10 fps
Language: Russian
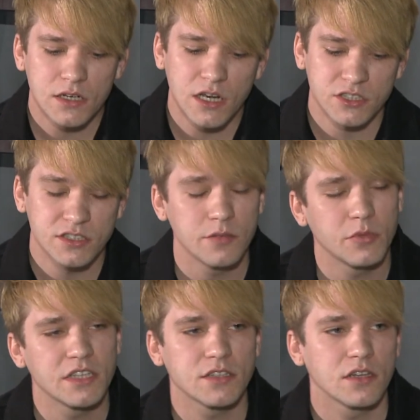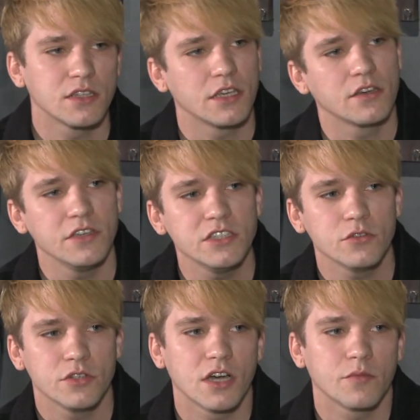каждый день по несколько таких
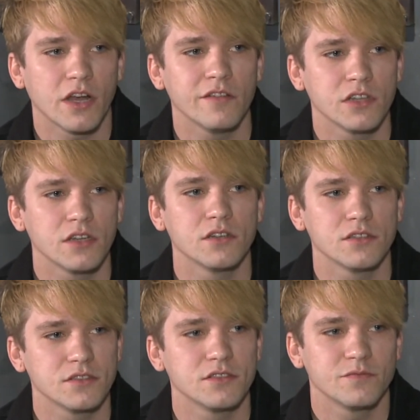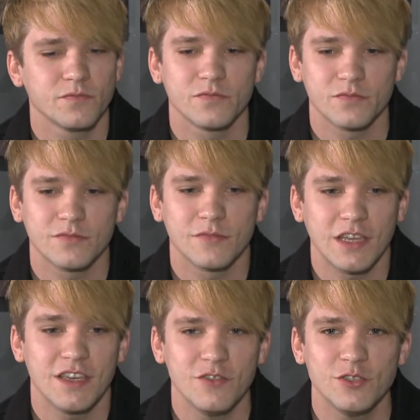видео, и, как правило,
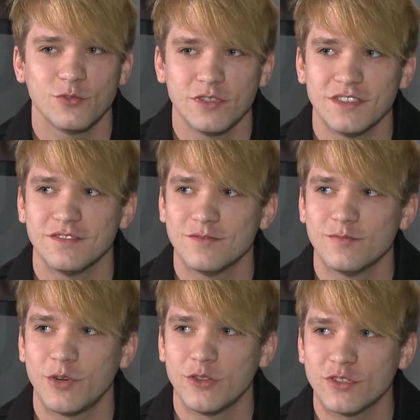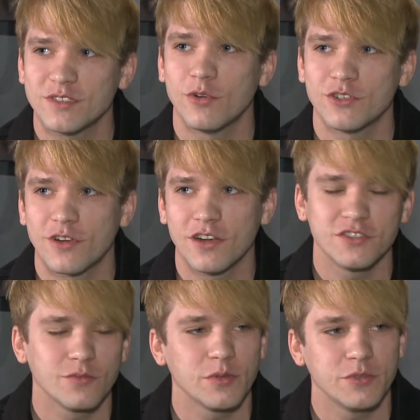такие видео и приносят большое
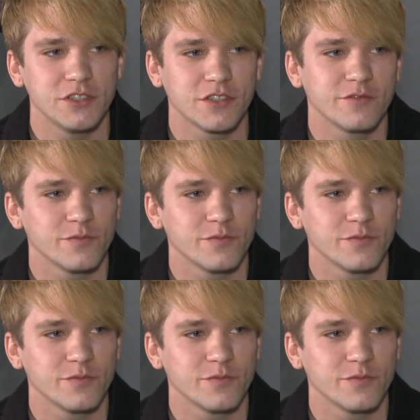количество подписчиков.